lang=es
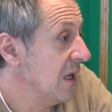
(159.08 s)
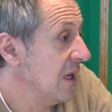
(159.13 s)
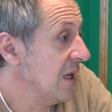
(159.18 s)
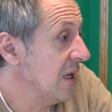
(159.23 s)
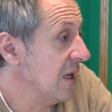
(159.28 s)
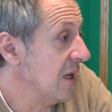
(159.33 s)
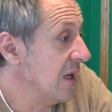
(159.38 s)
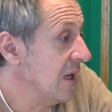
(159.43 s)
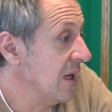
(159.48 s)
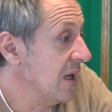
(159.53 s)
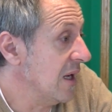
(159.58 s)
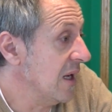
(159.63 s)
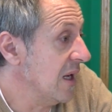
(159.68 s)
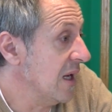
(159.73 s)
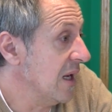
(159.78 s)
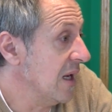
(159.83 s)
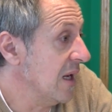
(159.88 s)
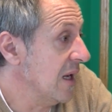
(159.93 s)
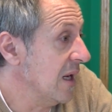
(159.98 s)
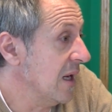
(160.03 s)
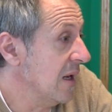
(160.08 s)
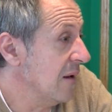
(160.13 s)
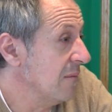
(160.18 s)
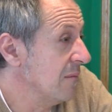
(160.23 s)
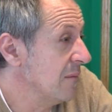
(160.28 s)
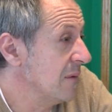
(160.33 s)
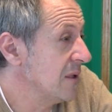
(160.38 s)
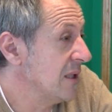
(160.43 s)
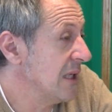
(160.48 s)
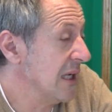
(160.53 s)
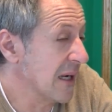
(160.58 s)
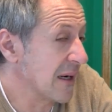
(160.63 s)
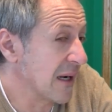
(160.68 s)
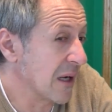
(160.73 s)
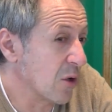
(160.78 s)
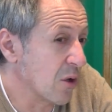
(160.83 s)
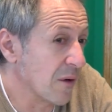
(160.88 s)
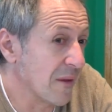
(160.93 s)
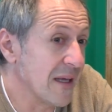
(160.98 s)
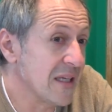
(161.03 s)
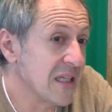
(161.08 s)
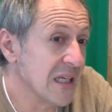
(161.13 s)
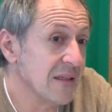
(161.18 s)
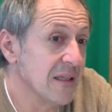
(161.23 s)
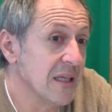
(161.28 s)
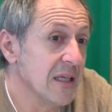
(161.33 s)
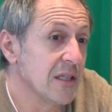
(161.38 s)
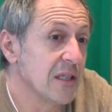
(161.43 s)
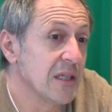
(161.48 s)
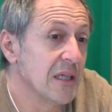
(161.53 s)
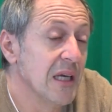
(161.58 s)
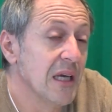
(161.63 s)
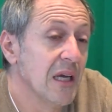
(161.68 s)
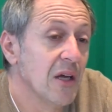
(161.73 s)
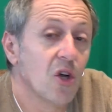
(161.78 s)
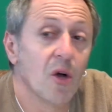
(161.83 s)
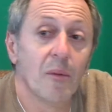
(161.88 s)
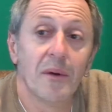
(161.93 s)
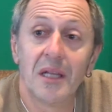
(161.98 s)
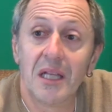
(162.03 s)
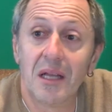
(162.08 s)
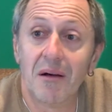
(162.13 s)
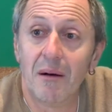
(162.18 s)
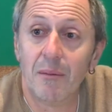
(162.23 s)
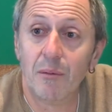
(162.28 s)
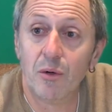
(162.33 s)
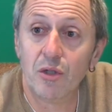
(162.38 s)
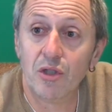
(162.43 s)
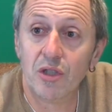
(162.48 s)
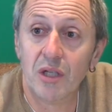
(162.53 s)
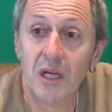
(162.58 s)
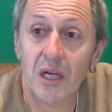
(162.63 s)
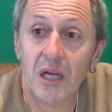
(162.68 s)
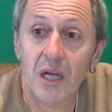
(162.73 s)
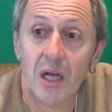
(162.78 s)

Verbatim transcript: Eh, si recordáis, antes comentábamos